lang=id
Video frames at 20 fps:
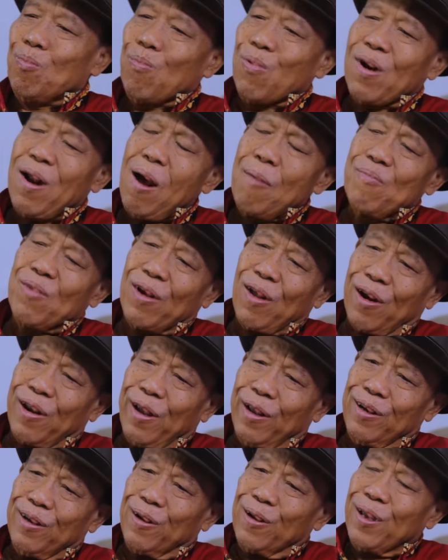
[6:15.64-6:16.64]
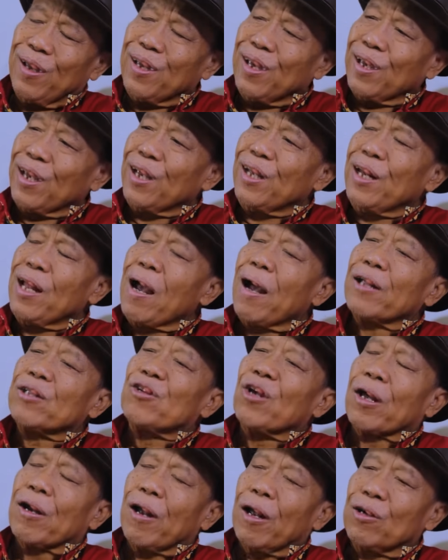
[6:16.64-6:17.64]
peram keren. Ini
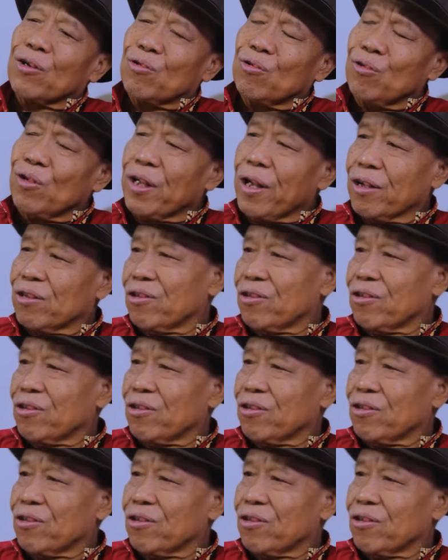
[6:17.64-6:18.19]
ajaran dunia